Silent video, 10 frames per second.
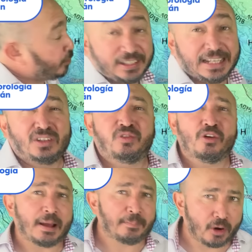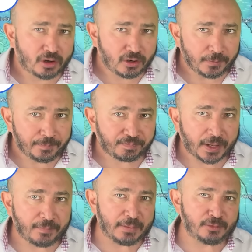si esto fuera poco,
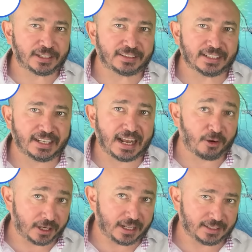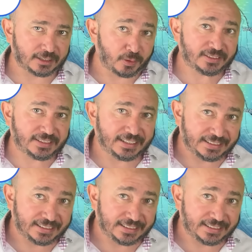vamos a tener ahora, después de,